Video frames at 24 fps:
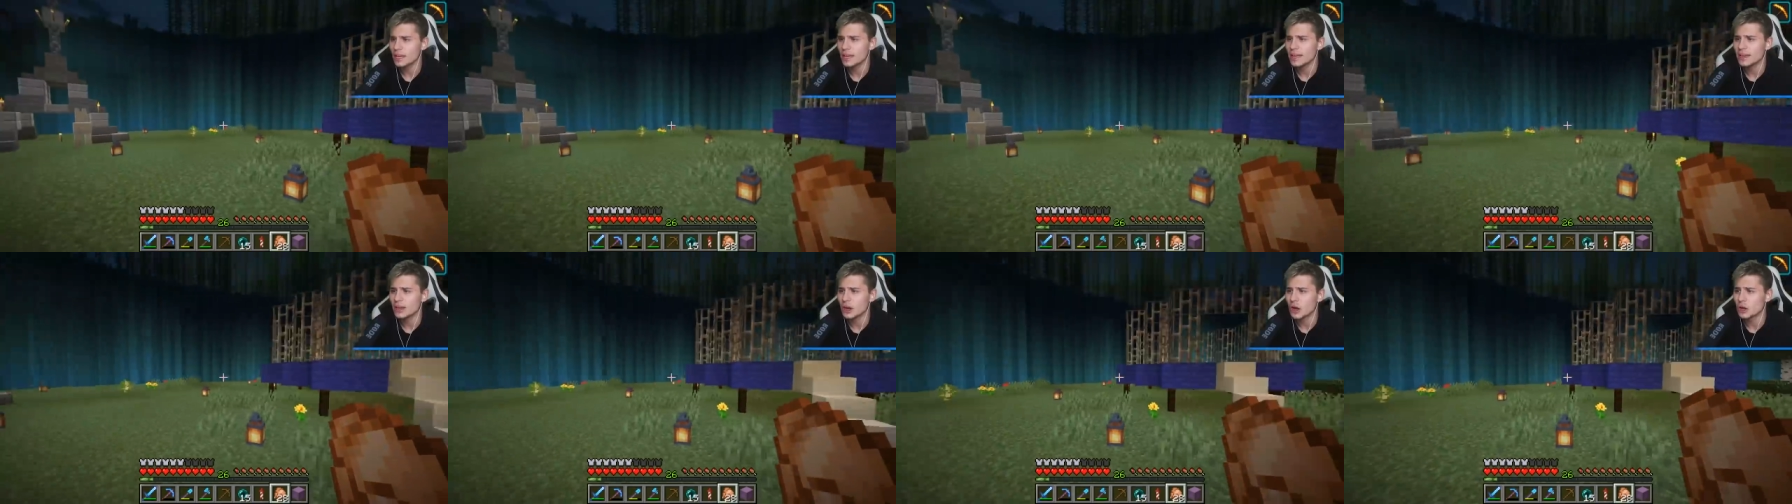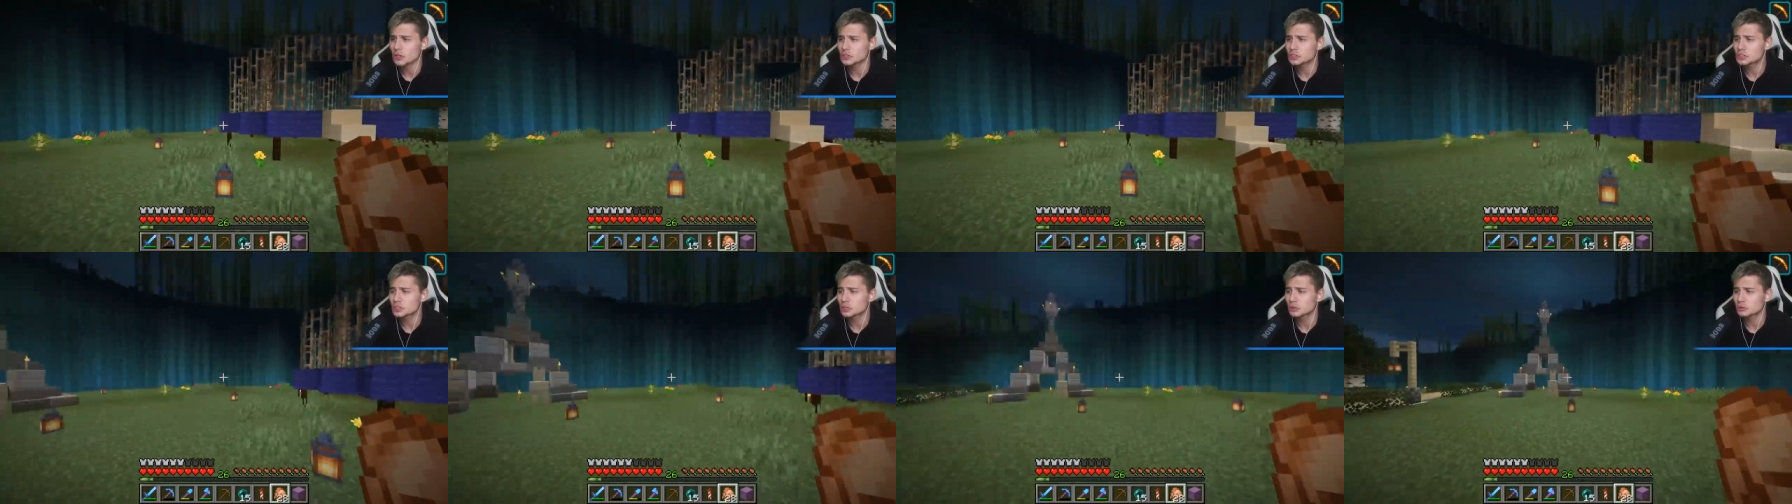Ej,
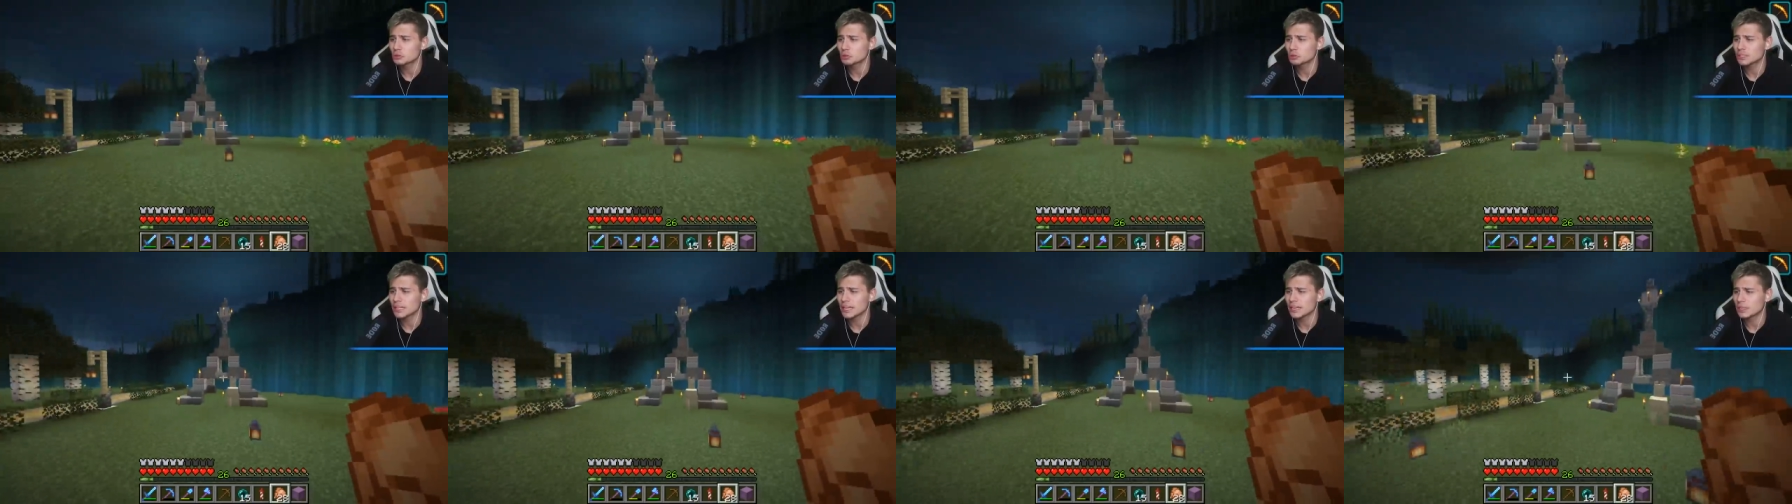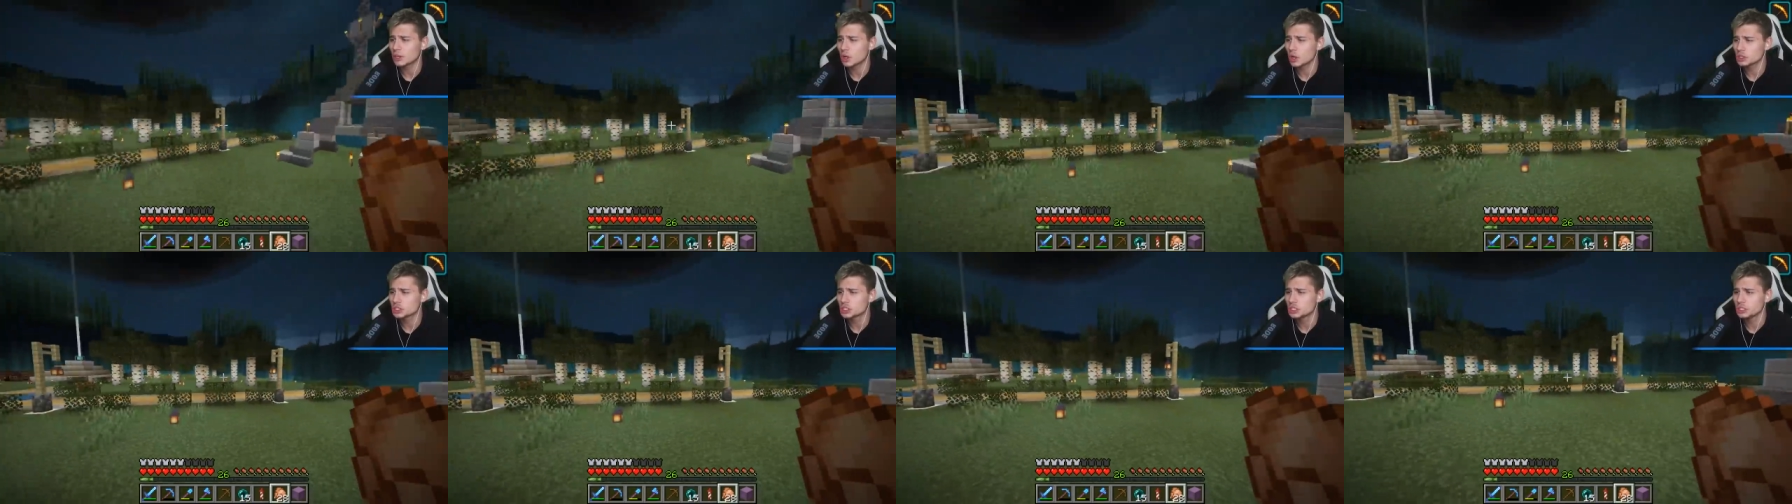o co tutaj
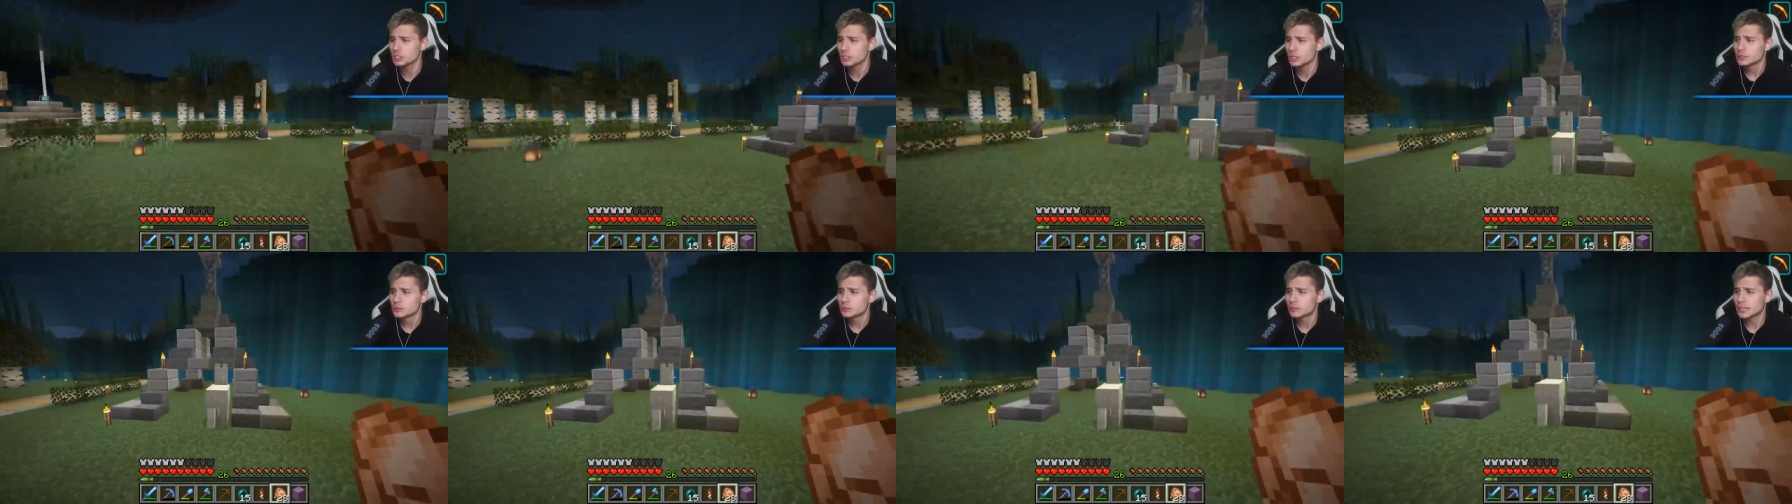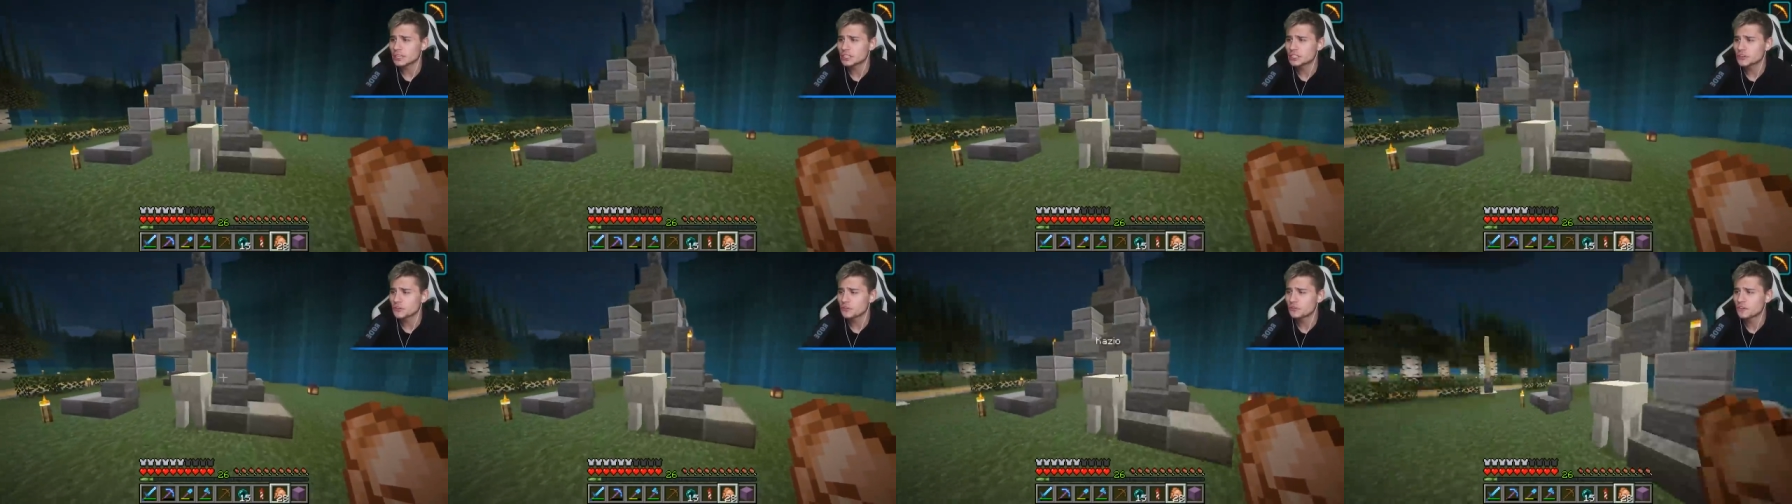chodzi? Słuchajcie,